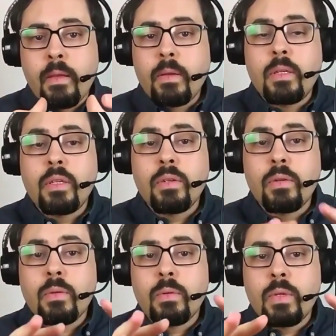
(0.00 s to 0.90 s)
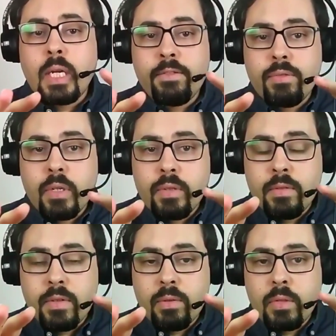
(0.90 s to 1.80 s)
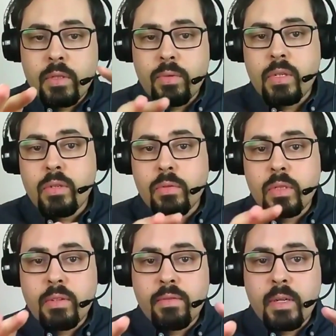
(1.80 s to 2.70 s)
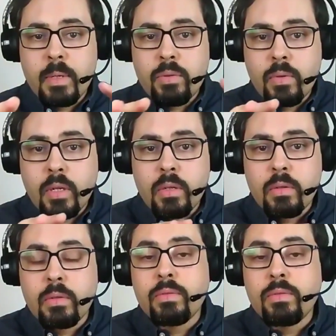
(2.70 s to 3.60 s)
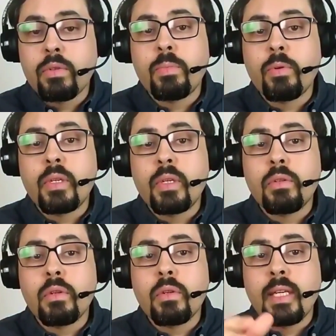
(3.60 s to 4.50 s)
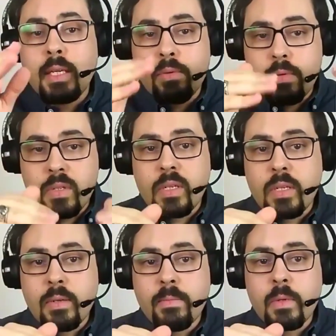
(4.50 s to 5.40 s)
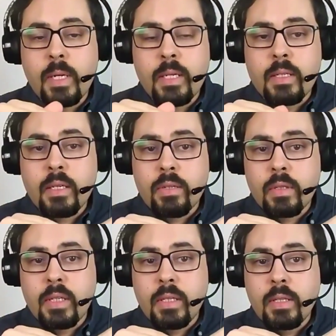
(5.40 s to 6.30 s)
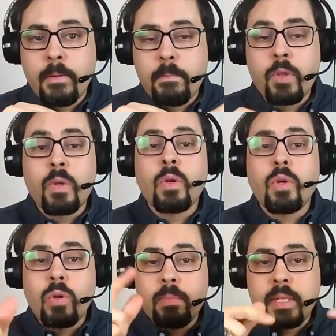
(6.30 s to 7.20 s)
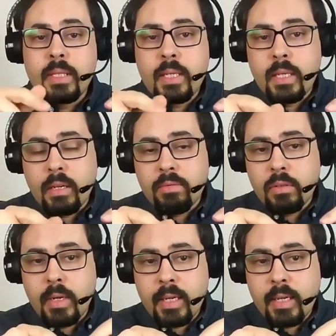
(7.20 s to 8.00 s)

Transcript: qui ont à la fois un effet antioxydant, anti-inflammatoire, euh, photoprotecteur et aussi la staxanthine, combiné avec de la